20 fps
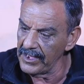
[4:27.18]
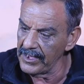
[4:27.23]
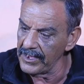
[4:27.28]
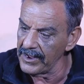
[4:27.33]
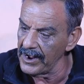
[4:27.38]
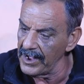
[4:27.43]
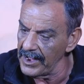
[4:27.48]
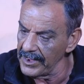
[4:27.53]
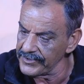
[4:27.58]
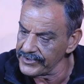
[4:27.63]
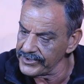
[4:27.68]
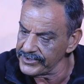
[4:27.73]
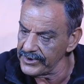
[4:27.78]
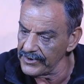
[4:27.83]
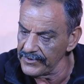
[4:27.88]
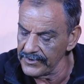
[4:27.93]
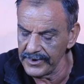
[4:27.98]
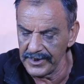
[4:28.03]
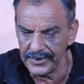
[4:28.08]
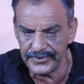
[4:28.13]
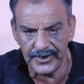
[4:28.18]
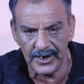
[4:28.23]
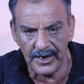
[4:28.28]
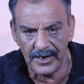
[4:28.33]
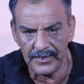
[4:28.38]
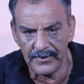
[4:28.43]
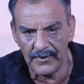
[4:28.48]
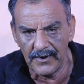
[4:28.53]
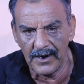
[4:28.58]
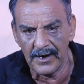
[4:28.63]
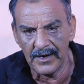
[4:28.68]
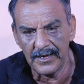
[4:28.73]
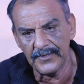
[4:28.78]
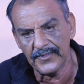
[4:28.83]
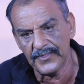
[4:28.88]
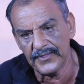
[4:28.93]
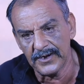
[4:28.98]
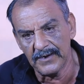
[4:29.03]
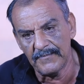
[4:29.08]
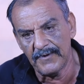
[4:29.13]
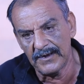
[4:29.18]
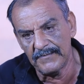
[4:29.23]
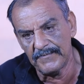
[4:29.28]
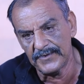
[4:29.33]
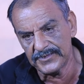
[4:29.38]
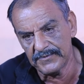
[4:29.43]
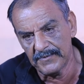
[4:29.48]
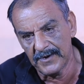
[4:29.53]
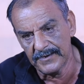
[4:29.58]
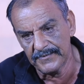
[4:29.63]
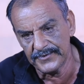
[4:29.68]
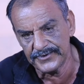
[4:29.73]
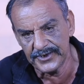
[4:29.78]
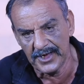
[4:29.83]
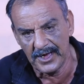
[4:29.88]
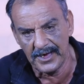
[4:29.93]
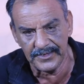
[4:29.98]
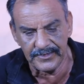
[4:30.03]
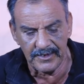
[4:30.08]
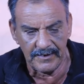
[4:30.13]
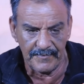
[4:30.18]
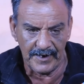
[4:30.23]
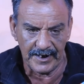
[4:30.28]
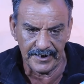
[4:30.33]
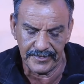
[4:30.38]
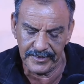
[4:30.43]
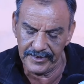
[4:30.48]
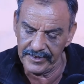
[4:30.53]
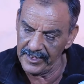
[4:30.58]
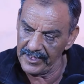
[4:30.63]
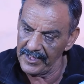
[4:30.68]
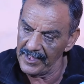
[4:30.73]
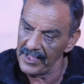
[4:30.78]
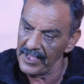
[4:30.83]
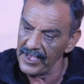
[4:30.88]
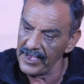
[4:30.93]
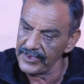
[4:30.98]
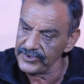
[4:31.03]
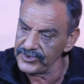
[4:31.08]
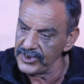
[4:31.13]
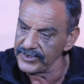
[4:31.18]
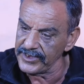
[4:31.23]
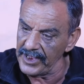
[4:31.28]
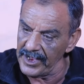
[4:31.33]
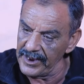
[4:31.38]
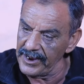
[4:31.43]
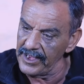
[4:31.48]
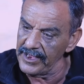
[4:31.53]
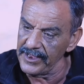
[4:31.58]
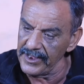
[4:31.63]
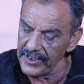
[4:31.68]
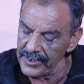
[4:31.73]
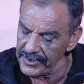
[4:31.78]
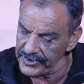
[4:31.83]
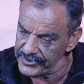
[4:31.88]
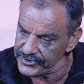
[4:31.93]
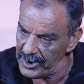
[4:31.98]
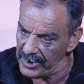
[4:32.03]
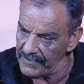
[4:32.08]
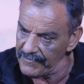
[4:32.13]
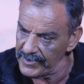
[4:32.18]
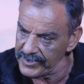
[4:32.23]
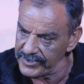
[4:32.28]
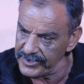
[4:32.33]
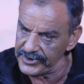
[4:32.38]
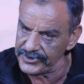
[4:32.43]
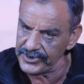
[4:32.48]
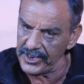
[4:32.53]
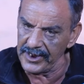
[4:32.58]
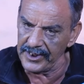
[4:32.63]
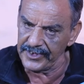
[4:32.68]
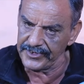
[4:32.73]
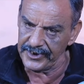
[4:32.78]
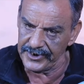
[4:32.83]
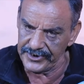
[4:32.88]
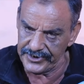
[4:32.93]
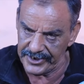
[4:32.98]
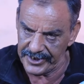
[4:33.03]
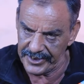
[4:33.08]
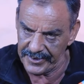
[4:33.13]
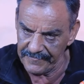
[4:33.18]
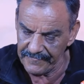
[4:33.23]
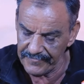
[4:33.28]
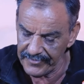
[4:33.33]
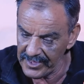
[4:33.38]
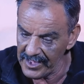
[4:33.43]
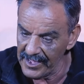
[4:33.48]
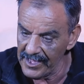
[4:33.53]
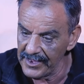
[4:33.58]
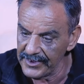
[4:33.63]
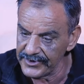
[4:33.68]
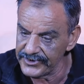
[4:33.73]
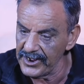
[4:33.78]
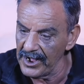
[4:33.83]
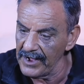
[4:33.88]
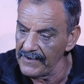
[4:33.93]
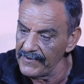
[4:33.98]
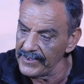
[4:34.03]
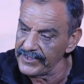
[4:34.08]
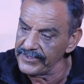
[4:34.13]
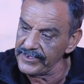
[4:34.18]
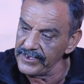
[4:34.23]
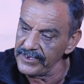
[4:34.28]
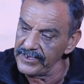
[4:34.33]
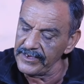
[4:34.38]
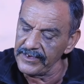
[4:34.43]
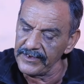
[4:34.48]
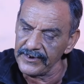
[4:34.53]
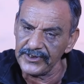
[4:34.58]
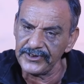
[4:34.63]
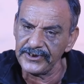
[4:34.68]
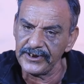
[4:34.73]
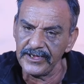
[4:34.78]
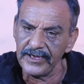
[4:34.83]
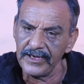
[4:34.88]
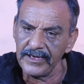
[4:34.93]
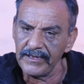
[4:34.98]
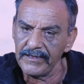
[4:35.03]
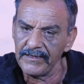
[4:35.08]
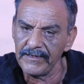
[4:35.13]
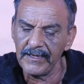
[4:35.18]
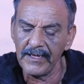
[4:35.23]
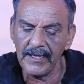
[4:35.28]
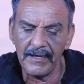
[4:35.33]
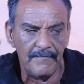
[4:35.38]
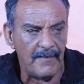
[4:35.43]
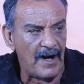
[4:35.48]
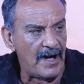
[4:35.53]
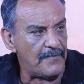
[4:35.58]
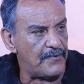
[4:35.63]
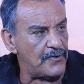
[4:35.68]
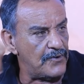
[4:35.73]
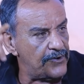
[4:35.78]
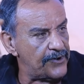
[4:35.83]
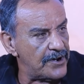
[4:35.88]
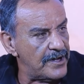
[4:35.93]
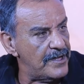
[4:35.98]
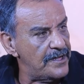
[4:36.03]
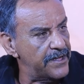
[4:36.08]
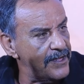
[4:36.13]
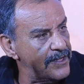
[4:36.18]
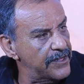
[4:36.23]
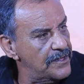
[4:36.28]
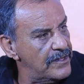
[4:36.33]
راحت إيه. تسوي لنا شاي وهاي ضربها المسمار بالشحاطه مالتي، اجت علي شافتني شالت رجلي. شافتني رجلي محفوره